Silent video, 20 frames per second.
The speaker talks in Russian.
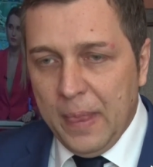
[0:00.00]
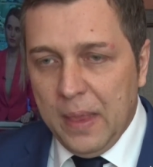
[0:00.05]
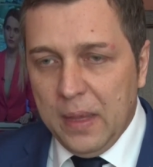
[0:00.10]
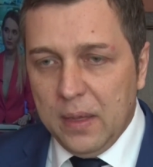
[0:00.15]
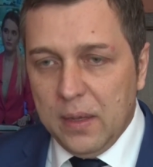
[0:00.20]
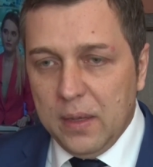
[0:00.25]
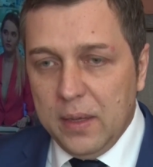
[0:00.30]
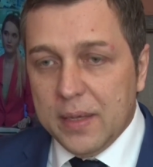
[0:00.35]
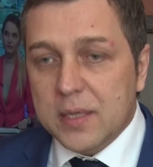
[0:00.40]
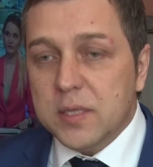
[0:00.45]

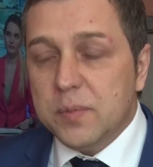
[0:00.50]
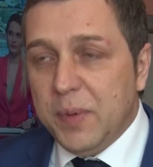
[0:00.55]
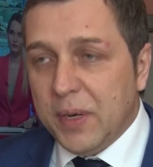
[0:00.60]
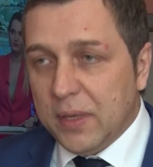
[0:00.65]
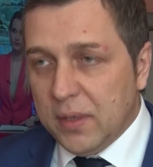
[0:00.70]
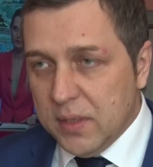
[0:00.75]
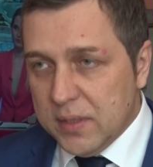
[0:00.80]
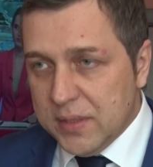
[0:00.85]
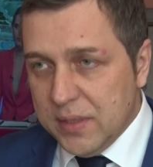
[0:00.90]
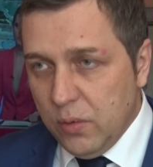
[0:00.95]
А,
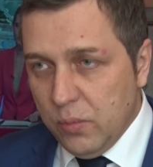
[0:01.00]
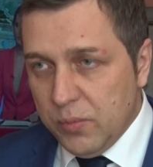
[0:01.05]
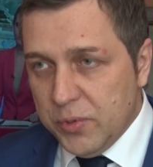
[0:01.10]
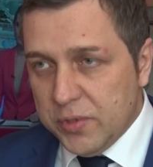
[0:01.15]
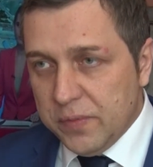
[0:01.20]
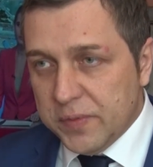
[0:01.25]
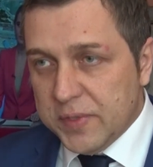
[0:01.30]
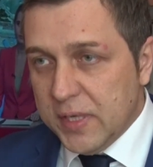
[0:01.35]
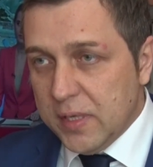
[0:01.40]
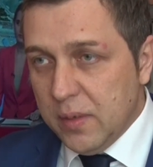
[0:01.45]
экспертное
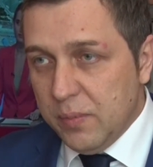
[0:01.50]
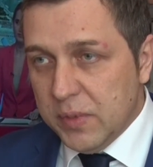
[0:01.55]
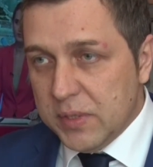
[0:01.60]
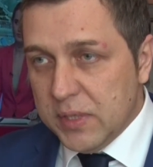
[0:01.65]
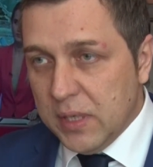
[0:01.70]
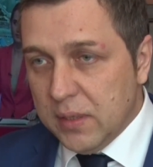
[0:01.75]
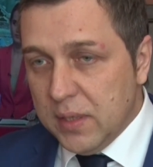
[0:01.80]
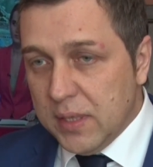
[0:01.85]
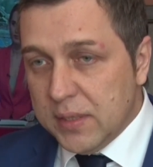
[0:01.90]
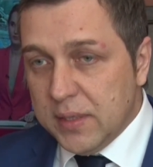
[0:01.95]
сообщество с этим не
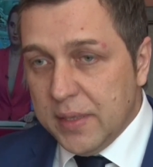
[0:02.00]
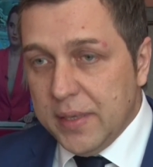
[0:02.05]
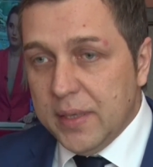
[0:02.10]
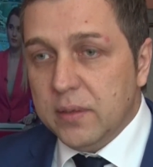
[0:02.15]
согласно,